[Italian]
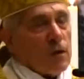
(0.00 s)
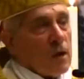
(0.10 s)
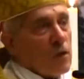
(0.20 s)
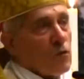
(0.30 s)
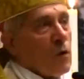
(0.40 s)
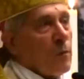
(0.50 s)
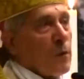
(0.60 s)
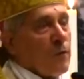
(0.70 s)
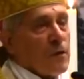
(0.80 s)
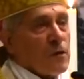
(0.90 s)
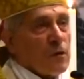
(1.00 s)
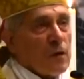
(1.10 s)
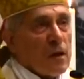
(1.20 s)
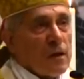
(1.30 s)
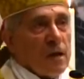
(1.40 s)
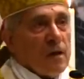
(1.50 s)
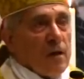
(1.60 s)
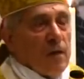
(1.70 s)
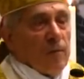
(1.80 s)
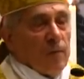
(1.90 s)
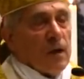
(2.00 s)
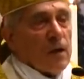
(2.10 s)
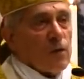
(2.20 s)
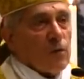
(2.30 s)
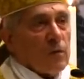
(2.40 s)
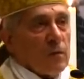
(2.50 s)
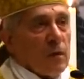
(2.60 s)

nella sua professionalità, nella, su,